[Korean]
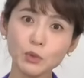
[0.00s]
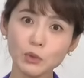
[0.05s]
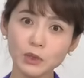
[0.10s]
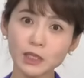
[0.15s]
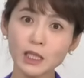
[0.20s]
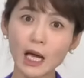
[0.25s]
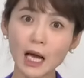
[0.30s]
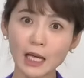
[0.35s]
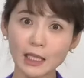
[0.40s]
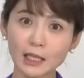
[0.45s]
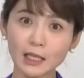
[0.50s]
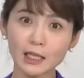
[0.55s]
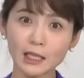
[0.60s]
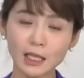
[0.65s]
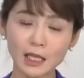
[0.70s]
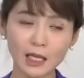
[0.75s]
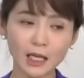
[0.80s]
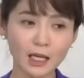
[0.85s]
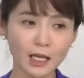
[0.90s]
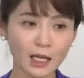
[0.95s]
옷이
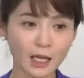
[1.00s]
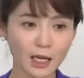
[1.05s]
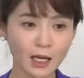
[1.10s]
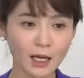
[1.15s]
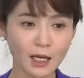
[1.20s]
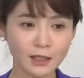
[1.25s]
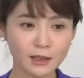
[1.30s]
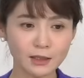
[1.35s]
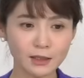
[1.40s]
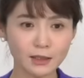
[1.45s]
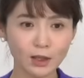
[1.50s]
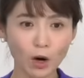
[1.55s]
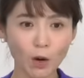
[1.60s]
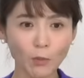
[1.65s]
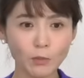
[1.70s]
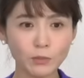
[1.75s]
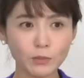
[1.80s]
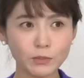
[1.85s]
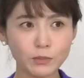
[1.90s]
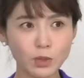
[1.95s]
아닌데
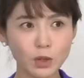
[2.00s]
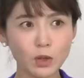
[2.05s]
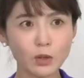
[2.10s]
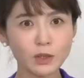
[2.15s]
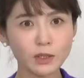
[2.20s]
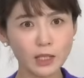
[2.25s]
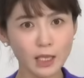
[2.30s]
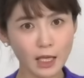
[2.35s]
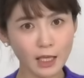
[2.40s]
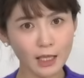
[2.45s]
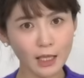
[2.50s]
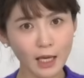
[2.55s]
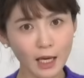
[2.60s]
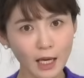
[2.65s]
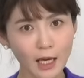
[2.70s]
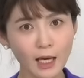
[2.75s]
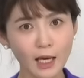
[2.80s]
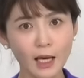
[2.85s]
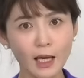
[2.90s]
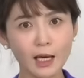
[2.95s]

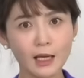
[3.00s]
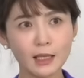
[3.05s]
그검정색에